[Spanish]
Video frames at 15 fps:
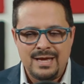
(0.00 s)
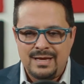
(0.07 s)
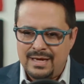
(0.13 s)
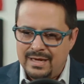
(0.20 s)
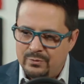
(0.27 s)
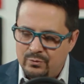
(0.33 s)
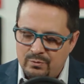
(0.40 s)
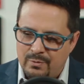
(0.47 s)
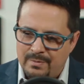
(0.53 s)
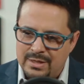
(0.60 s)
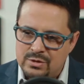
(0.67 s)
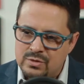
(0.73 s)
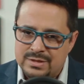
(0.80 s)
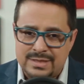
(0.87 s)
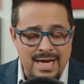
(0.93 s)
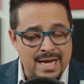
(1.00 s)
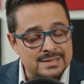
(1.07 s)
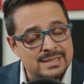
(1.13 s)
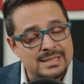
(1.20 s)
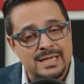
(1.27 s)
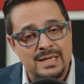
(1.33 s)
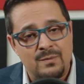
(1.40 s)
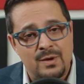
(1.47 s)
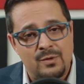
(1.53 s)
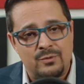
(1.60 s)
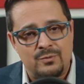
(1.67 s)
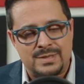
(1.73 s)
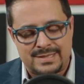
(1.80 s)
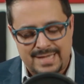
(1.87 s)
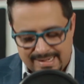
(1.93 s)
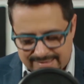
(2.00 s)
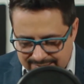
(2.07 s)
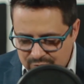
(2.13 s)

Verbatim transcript: En un momento estás y luego no estás.